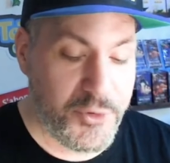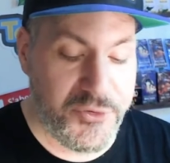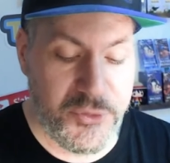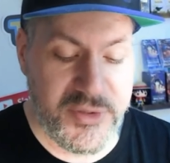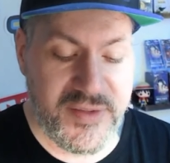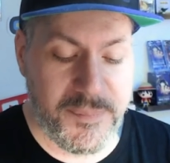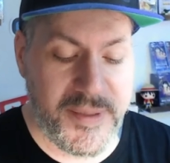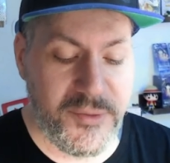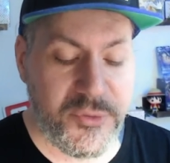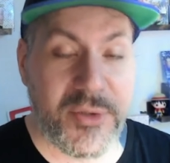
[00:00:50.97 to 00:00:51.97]
Dans ce
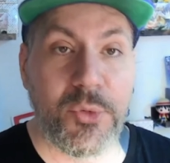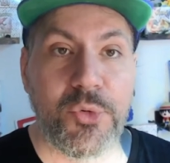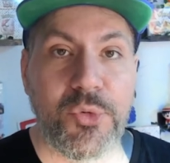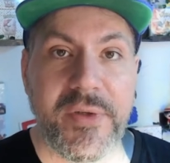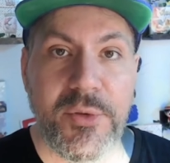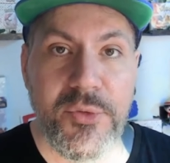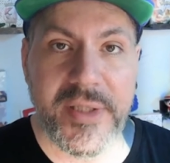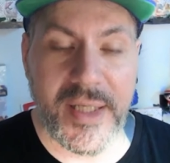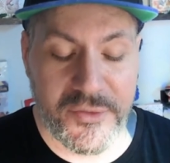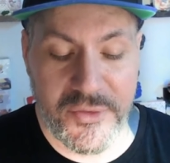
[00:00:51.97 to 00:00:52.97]
display, nous allons retrouver une
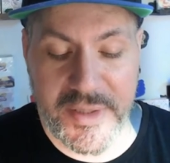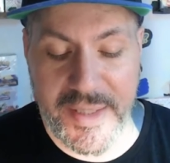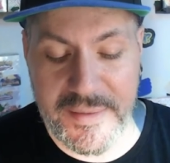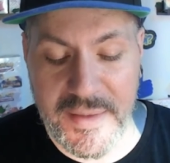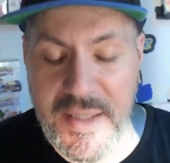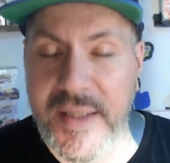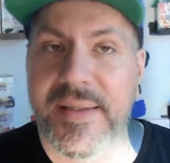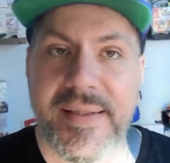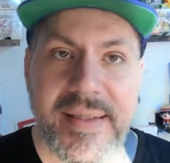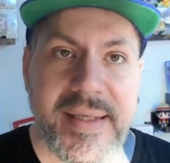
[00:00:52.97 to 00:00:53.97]
carte secrète,
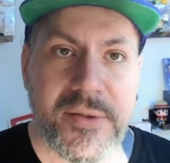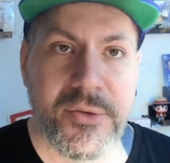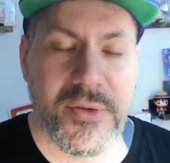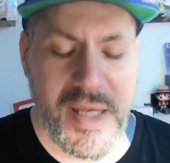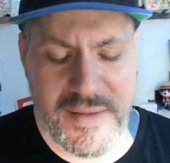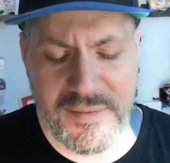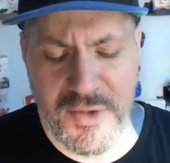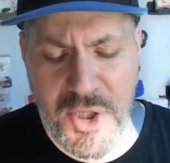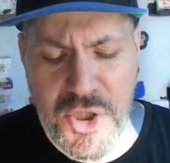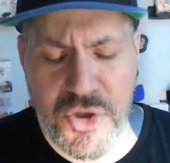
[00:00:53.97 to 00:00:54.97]
des cartes X,
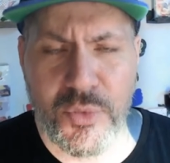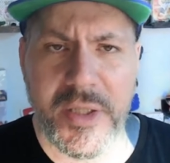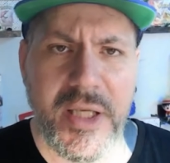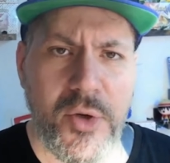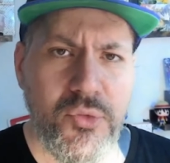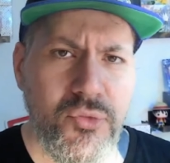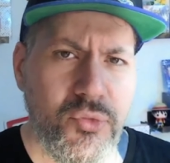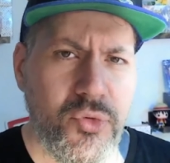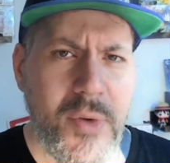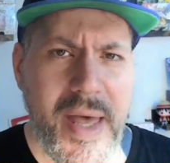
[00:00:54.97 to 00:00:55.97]
je crois qu'il y a une
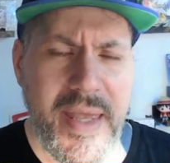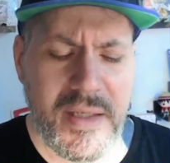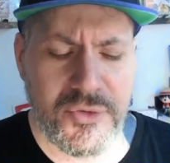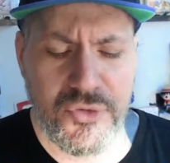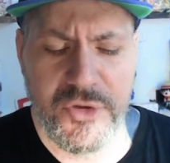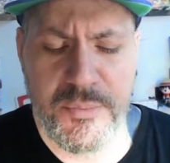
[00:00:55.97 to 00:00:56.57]
ou deux AR, je sais